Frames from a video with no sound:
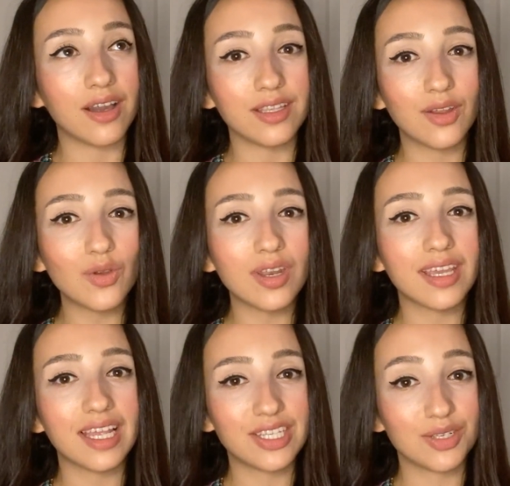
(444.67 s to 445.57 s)
ayına göre
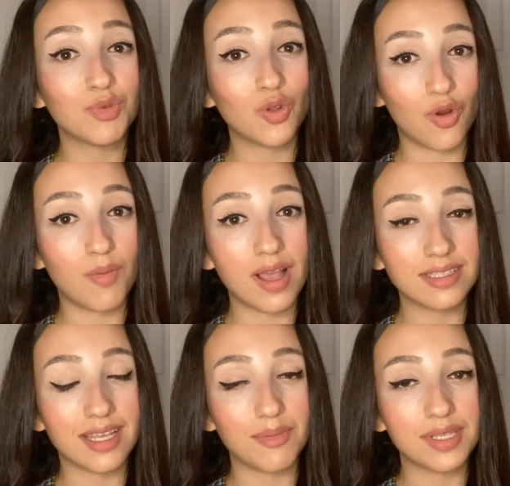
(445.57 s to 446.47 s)
gelişimi
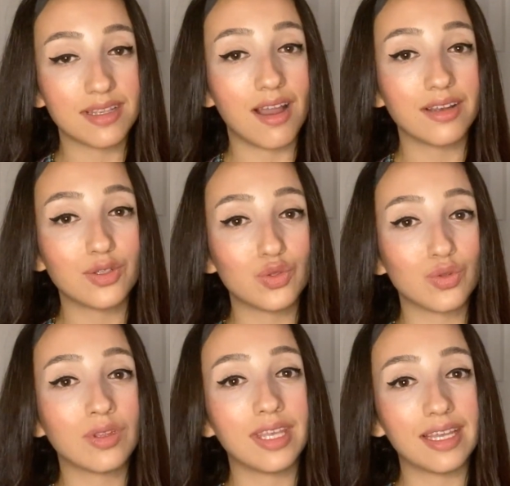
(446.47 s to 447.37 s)
normalse biz anne
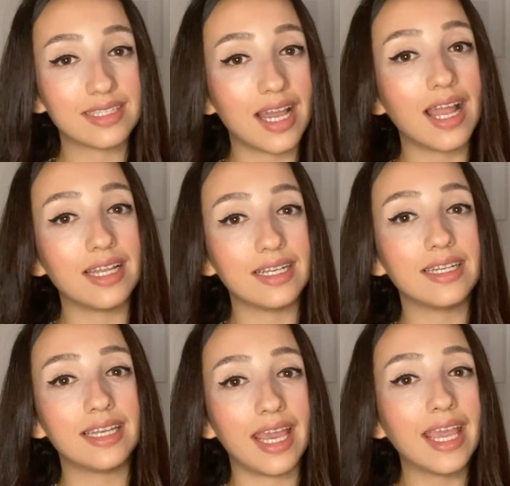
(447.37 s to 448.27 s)
sütünün
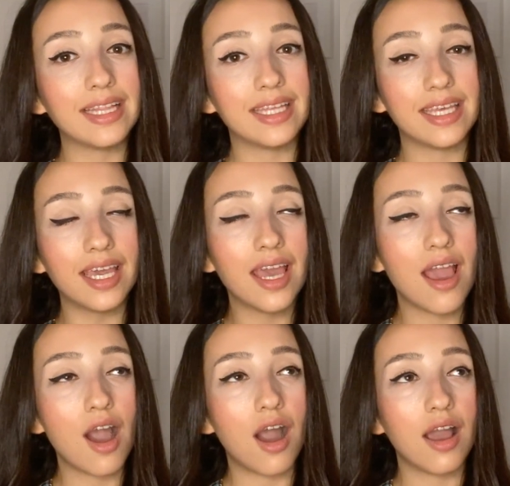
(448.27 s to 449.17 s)
yeterliliğini en iyi
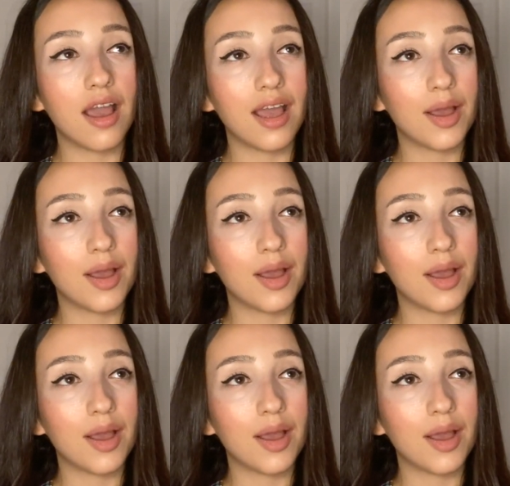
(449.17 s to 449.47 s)
e,